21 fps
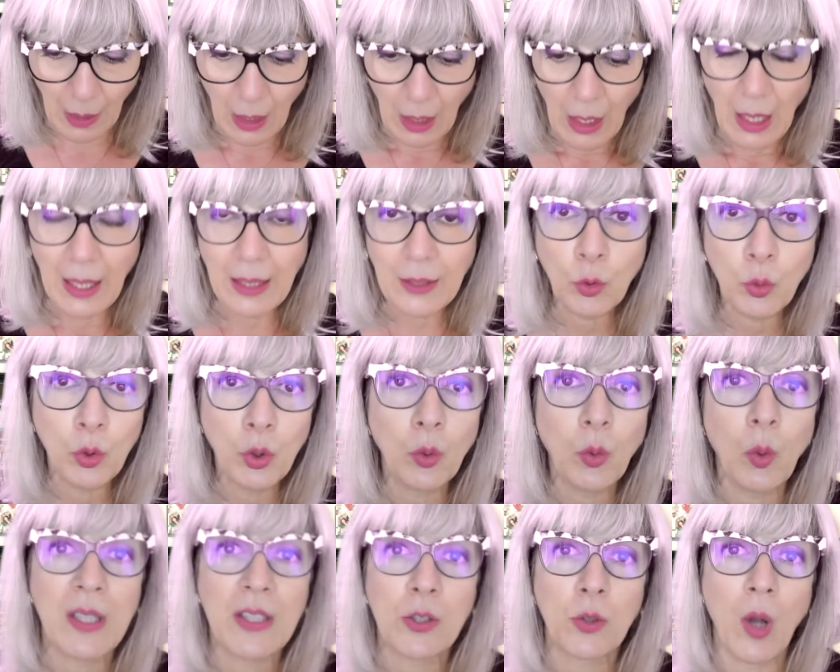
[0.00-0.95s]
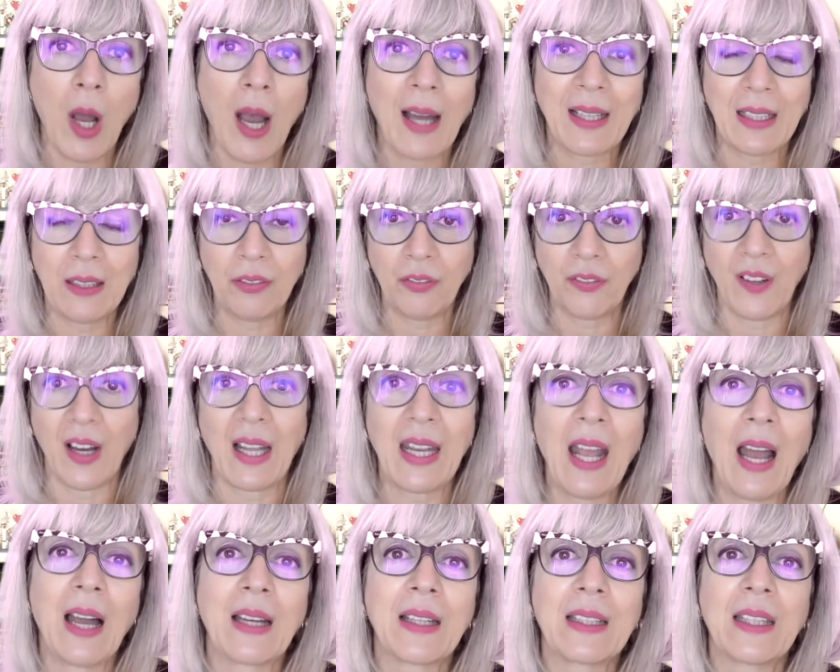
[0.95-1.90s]
E tutto questo ha a che fare
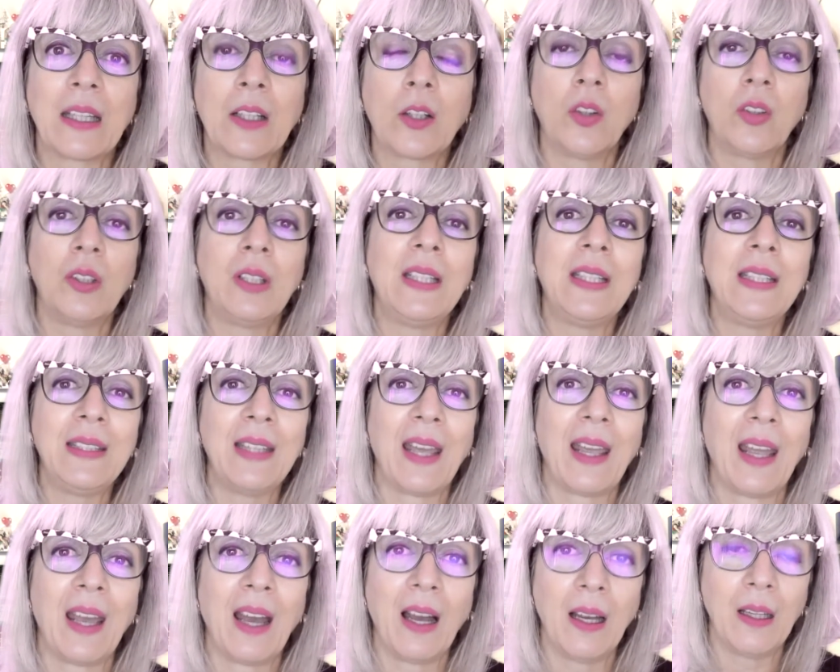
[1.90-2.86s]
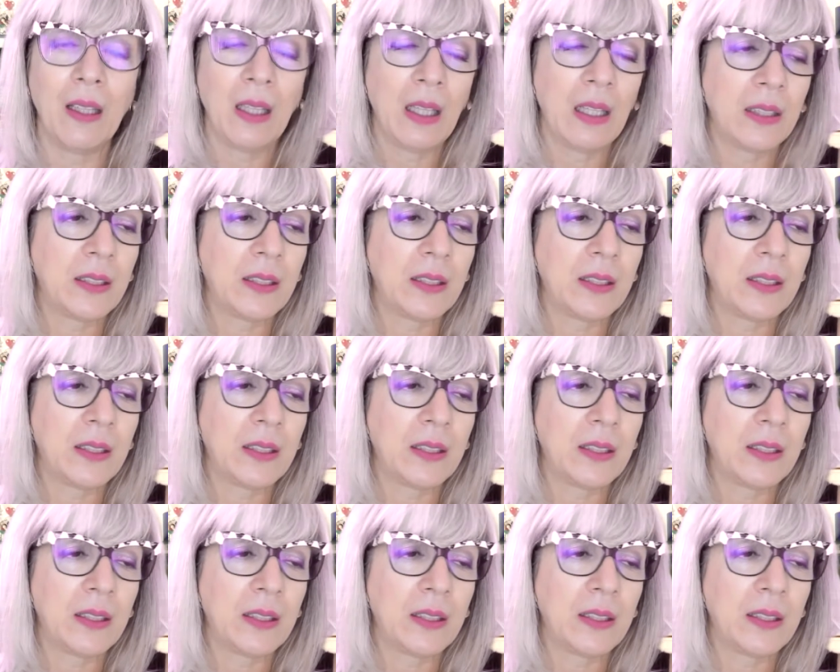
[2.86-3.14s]
anche con l'idea